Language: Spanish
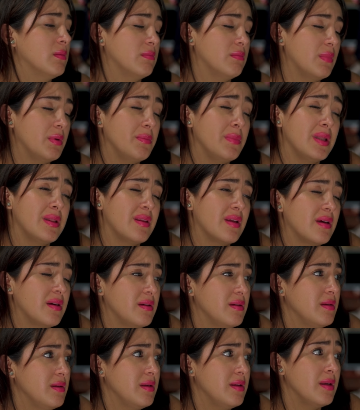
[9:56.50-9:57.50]
Mamita,
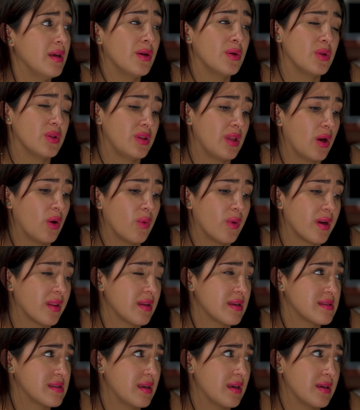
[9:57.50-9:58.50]
ya no te
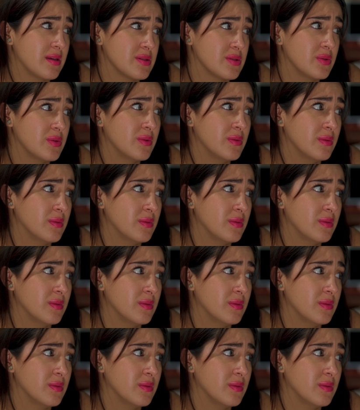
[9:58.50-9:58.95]
acuerdes de eso.